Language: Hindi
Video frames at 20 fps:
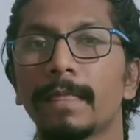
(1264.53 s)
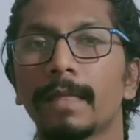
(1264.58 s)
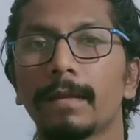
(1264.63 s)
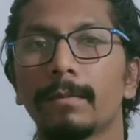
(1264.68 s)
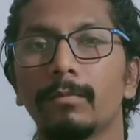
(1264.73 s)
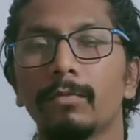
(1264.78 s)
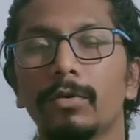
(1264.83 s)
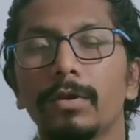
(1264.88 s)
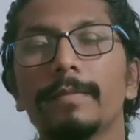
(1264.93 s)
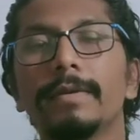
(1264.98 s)

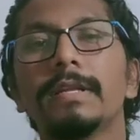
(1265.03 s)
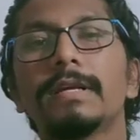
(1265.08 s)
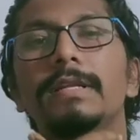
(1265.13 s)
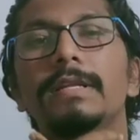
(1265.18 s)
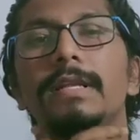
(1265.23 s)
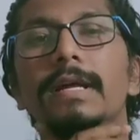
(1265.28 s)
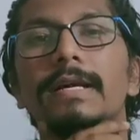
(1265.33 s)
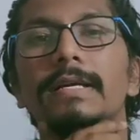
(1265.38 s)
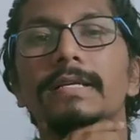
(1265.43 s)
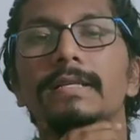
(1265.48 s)
मून हमें
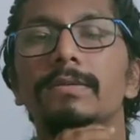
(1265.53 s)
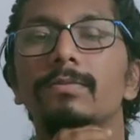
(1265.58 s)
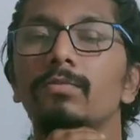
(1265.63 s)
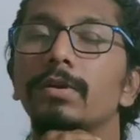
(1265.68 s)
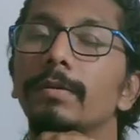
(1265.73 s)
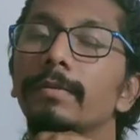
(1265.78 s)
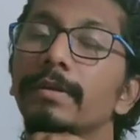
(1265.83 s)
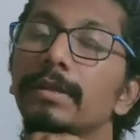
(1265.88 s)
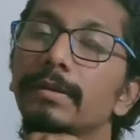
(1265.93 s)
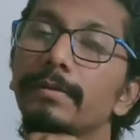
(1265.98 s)
दिखता कैसे मून
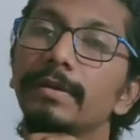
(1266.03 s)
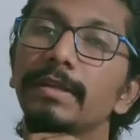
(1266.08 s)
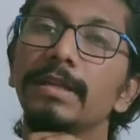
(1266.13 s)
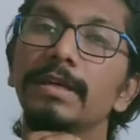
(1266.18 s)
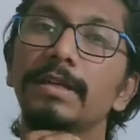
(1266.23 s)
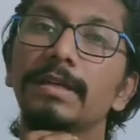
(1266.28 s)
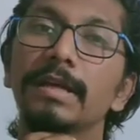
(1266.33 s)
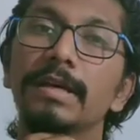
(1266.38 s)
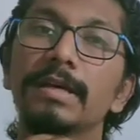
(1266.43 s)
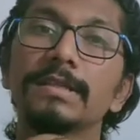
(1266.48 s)
हमें तभी
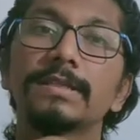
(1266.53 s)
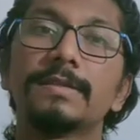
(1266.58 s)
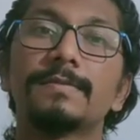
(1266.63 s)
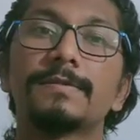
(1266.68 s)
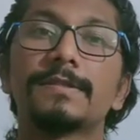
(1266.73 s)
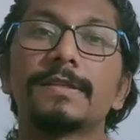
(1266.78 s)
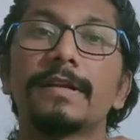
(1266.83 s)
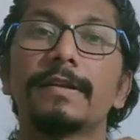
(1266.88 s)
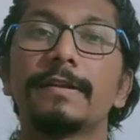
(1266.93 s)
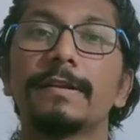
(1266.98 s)
दिखता है जब
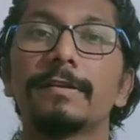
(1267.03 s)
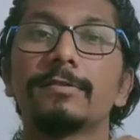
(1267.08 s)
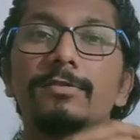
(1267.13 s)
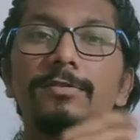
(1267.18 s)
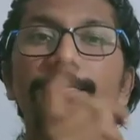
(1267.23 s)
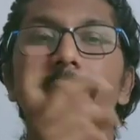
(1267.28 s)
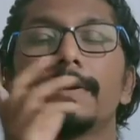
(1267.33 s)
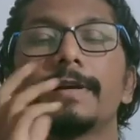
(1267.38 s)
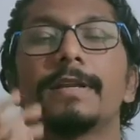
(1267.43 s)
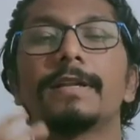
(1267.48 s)
सनरेज उस
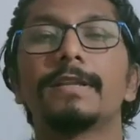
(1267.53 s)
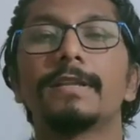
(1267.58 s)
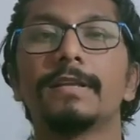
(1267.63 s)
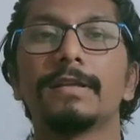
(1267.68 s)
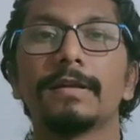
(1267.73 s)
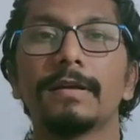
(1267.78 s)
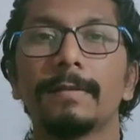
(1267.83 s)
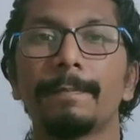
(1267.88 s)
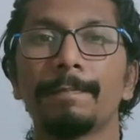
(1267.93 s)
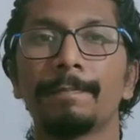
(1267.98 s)
पर गिरती
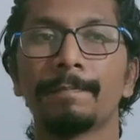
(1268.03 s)
है